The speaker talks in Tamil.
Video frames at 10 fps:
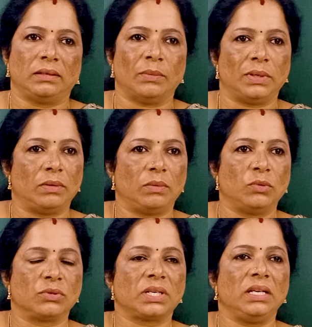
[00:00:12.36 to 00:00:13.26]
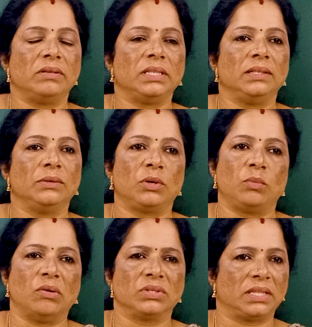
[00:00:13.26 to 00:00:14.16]
நம்ம மோஸ்ட்லி வந்து ஒரு
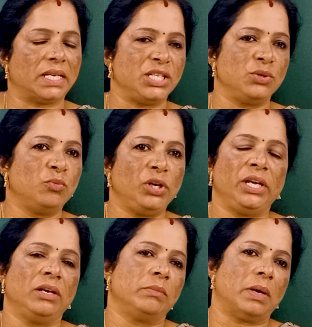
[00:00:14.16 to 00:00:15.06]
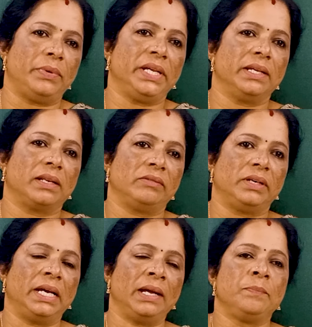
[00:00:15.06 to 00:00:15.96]
ப்ளவுஸை தச்சு முடிக்கணும் அப்படிங்கிறத
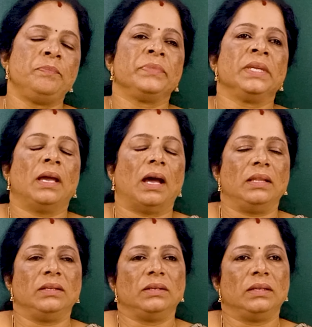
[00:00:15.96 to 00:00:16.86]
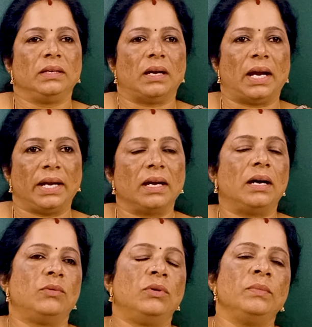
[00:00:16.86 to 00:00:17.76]
விட அது
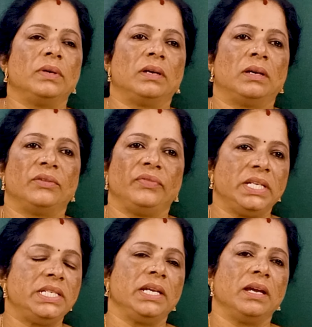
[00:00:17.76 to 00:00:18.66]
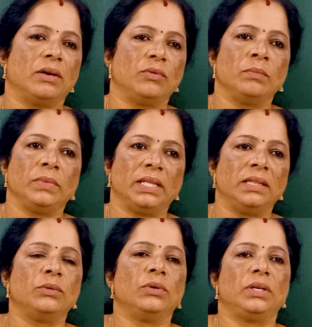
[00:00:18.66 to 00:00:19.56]
அழகாகவும் ஃபினிஷிங்காகவும்
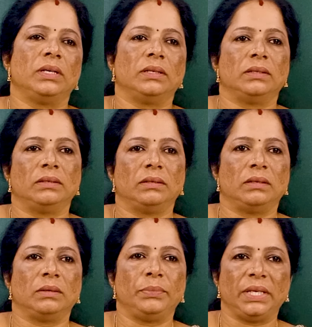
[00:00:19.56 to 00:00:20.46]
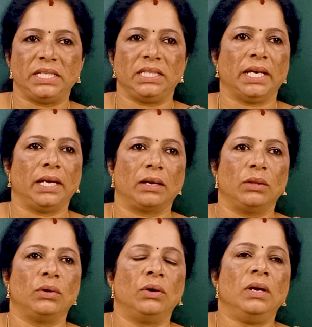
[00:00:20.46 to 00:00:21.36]
எந்த ஒரு பிரித்து
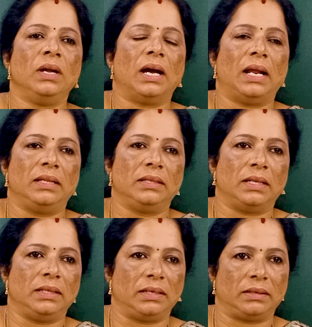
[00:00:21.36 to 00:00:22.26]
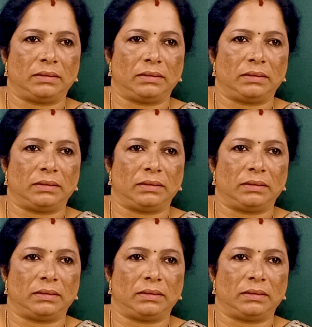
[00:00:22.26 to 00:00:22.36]
தைக்கிறதோ அல்லது அதை